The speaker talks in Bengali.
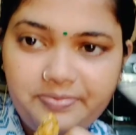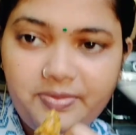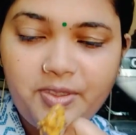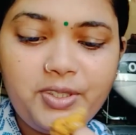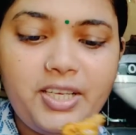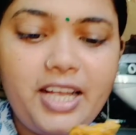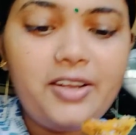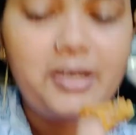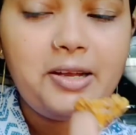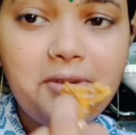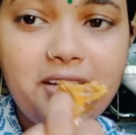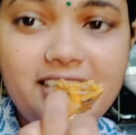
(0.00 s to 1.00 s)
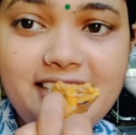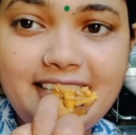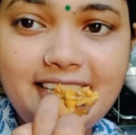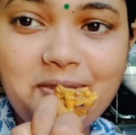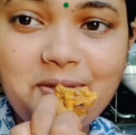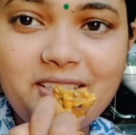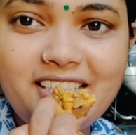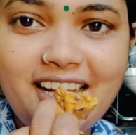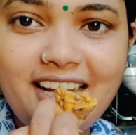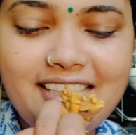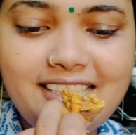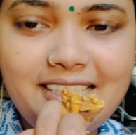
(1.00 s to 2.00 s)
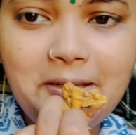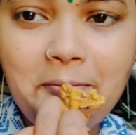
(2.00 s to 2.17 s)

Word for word: তো এখন আমরা চিকেন কষা খাচ্ছি